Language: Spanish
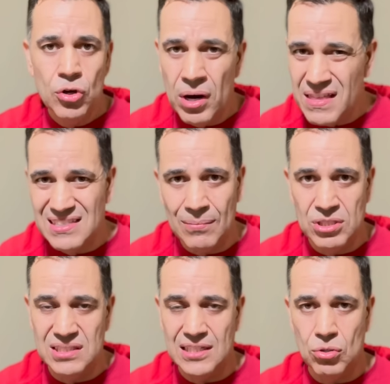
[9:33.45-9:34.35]
No necesitamos
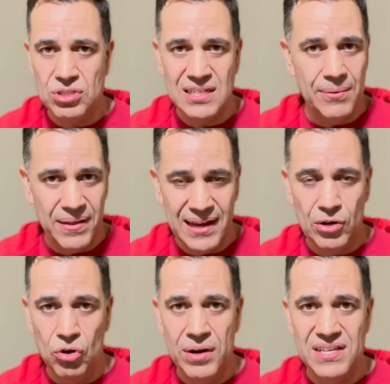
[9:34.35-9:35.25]
estas cosas, de verdad que
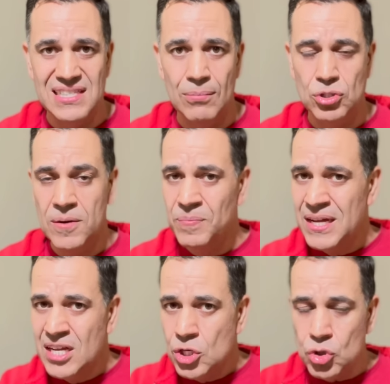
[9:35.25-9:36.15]
no lo necesitamos.
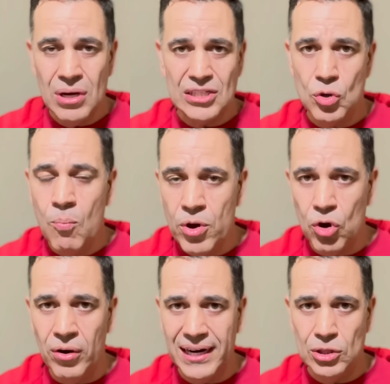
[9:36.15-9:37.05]
Son casos muy
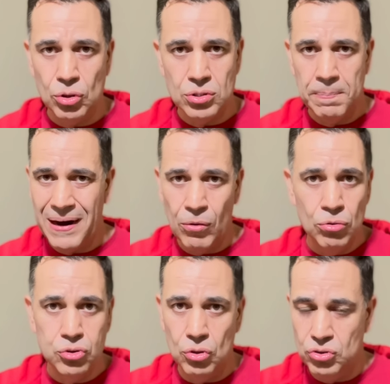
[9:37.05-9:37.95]
concretos para un
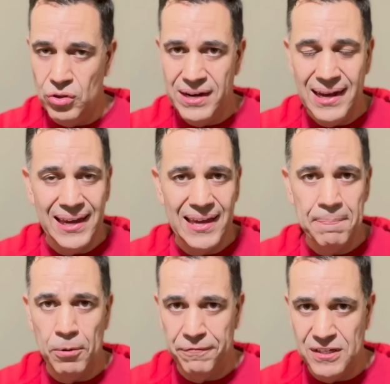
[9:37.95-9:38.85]
uso, yo diría que
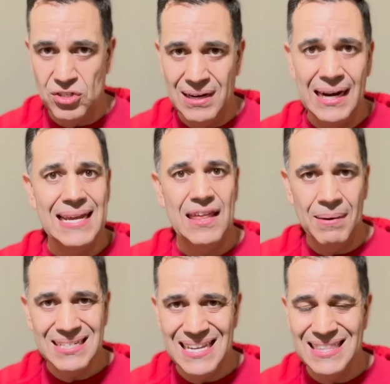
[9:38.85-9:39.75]
profesional y
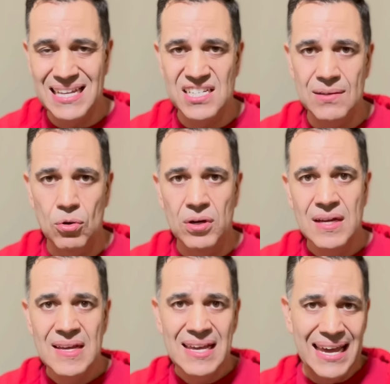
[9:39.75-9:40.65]
además intensivo,
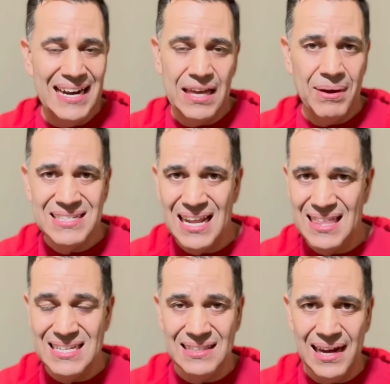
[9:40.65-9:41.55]
en el que vais a
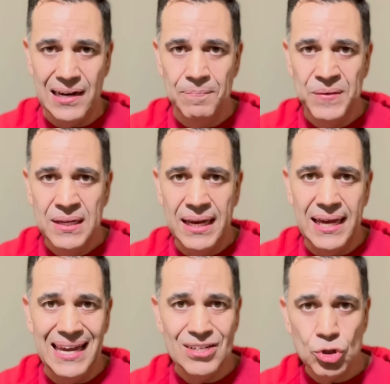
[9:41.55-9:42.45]
necesitar
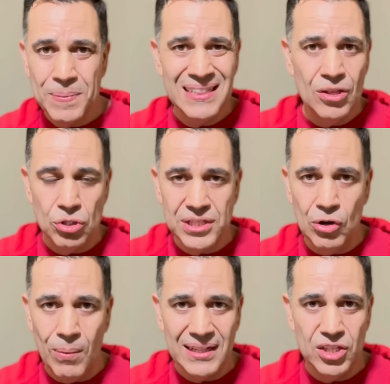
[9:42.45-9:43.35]
eh, esos 22
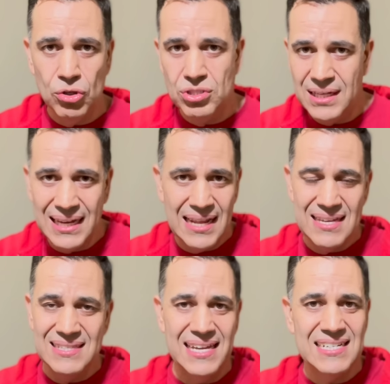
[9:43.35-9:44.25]
kilovatios y que
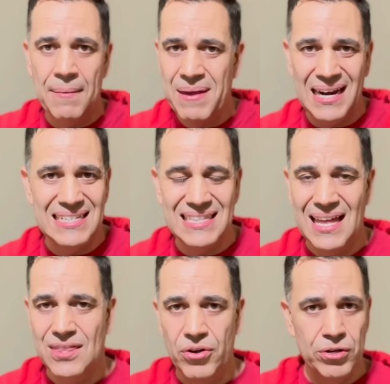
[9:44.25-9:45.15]
necesitéis cambiar la
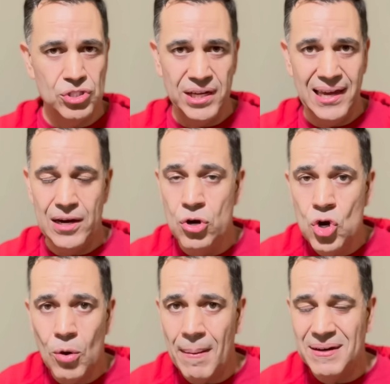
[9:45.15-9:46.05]
instalación y no sé qué.
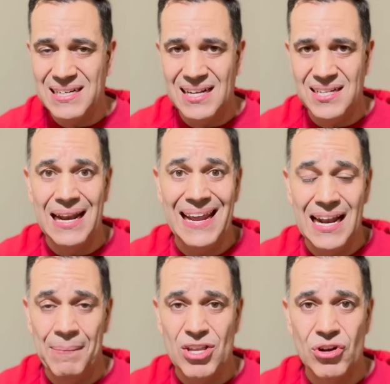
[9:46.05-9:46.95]
No va a pasar así en
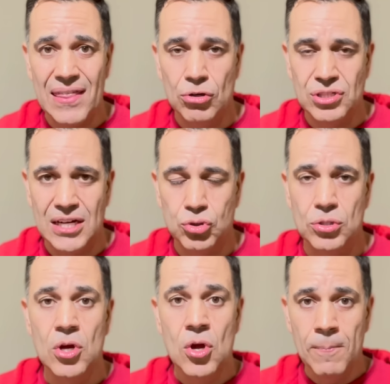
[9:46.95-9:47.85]
la mayoría de los
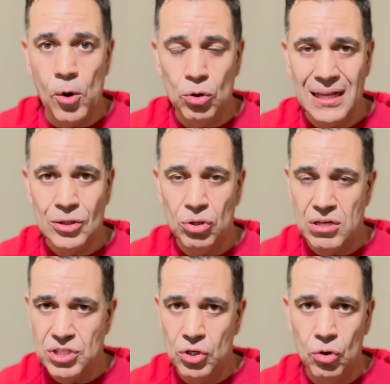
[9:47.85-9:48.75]
casos. Por lo tanto, ya
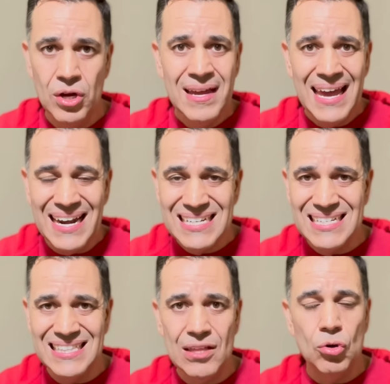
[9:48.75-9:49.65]
os digo, en ese
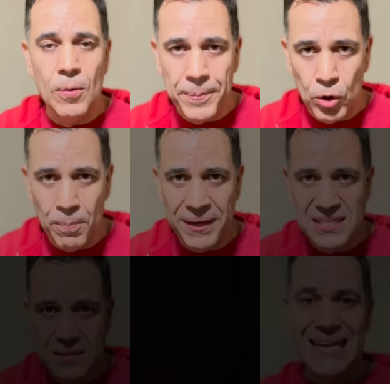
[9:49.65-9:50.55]
sentido no os
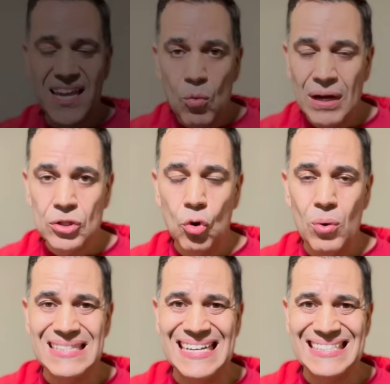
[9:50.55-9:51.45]
preocupéis. ¿Y cuánto
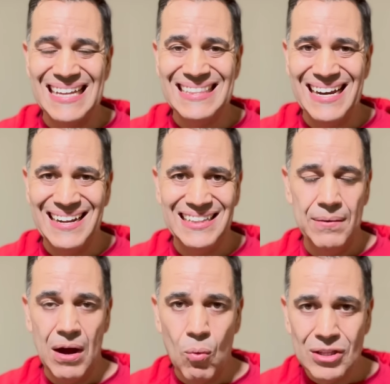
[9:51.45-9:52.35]
cuesta esta
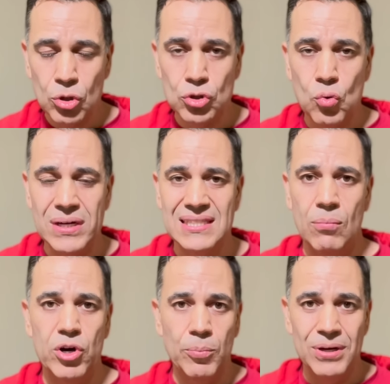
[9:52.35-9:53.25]
alternativa? ¿Cuánto nos cuesta?
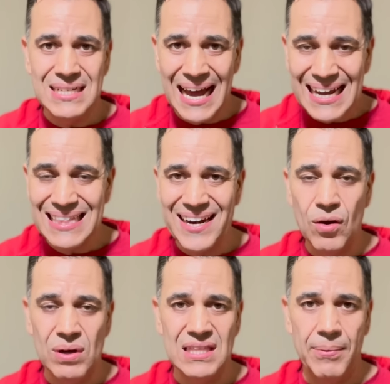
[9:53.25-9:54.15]
Bueno, pues hay que tener en
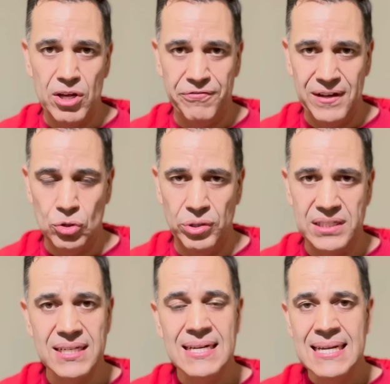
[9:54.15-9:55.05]
cuenta varios factores.